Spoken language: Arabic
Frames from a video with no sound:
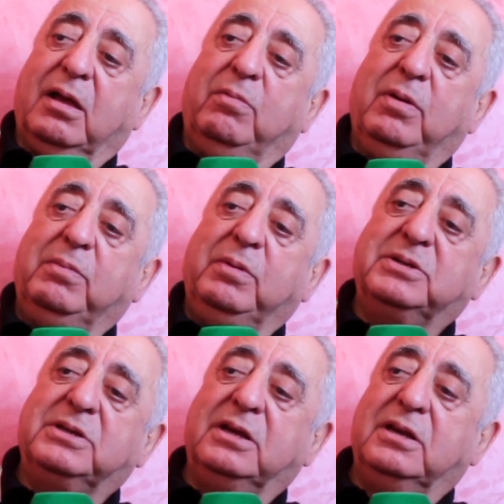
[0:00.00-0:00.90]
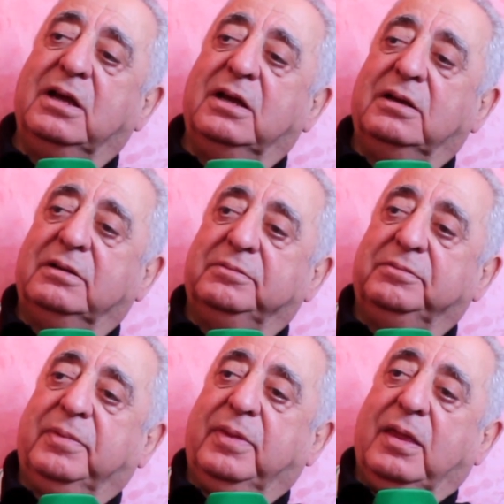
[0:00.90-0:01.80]
قبل مي مشينا
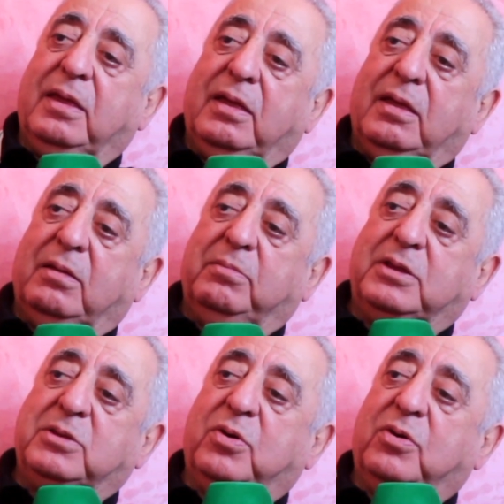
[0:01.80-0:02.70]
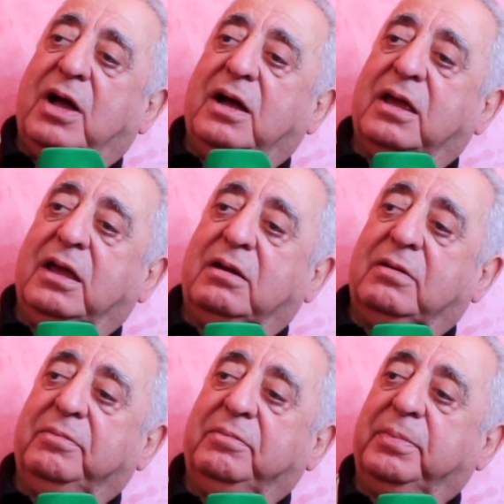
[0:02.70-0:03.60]
متوا الاخير